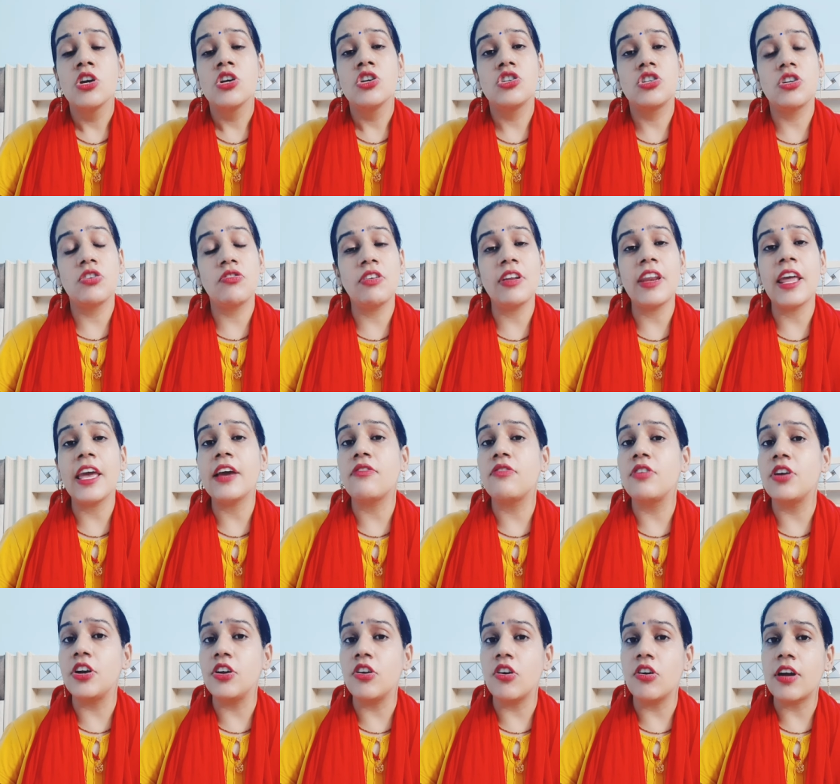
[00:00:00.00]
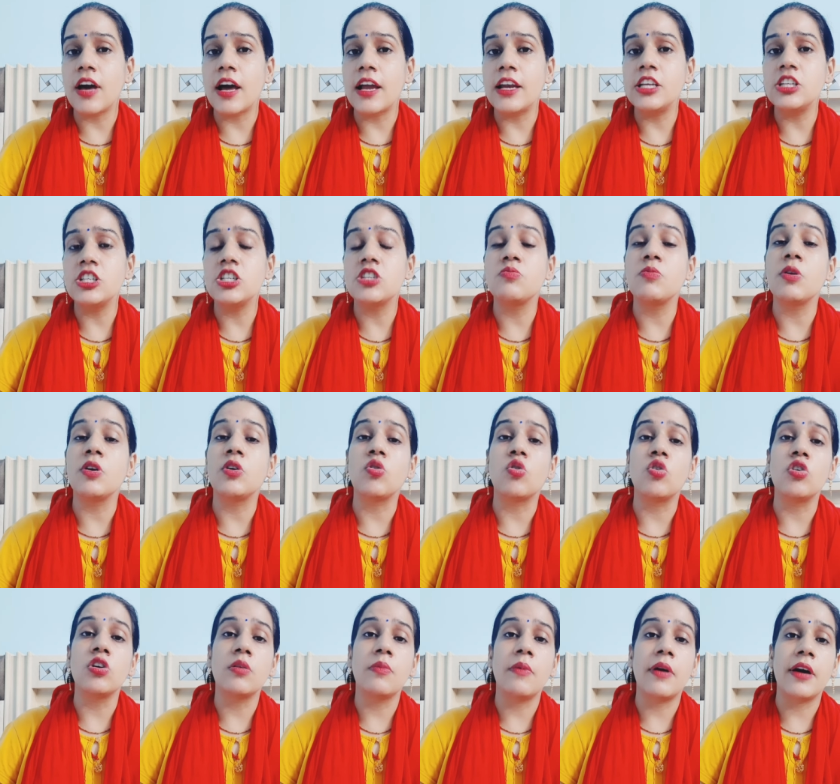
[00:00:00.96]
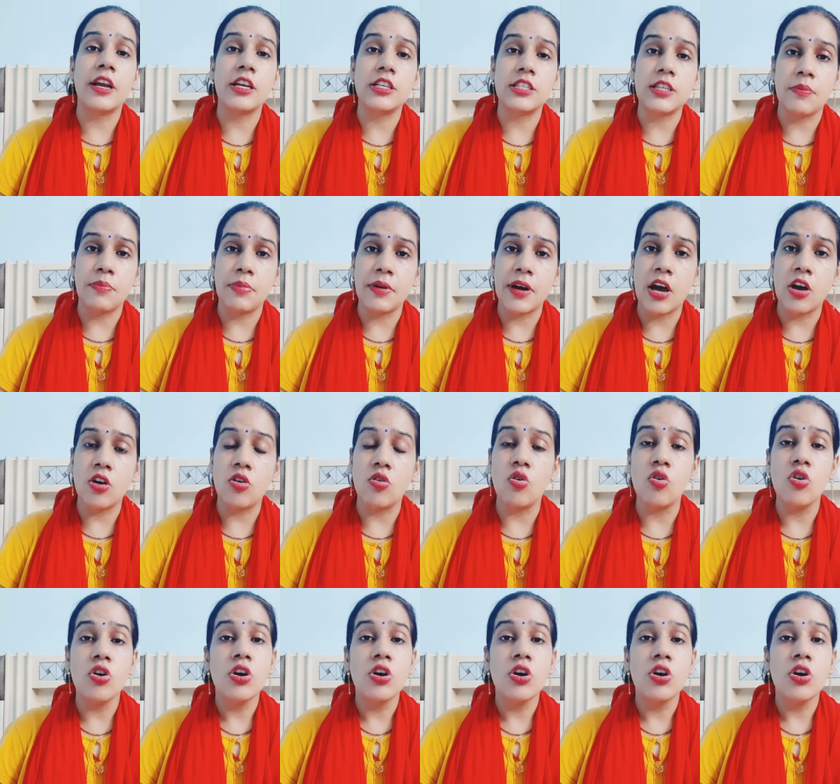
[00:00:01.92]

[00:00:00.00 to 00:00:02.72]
शिवी ने एक वीडियो डाली जिसमें टोंट मारा सपना को